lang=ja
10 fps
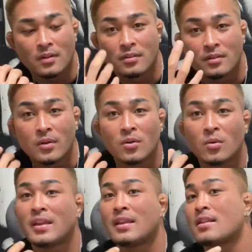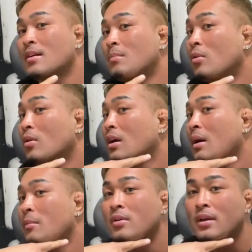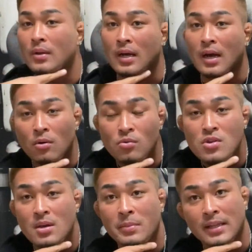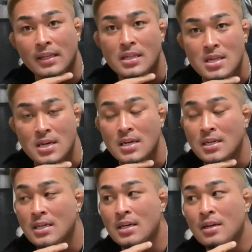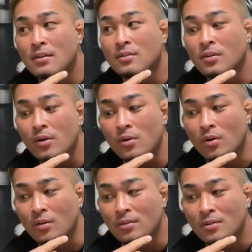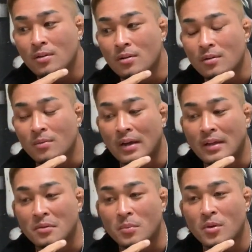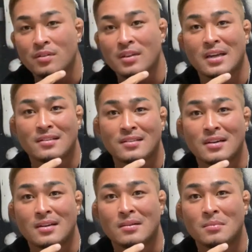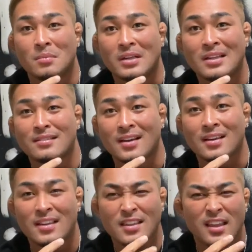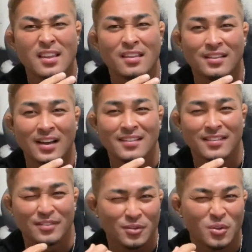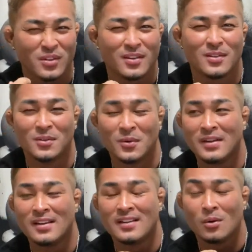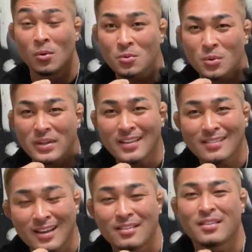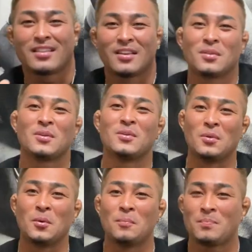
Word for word: すごい伸びてたじゃんもう髪の毛とか顔の下まであったじゃんそれをあの美容師さんがさ「もういいですか切っていいんですか?」ってずっと言ってくんの「本当にいいんですか?」とかって言ってくんの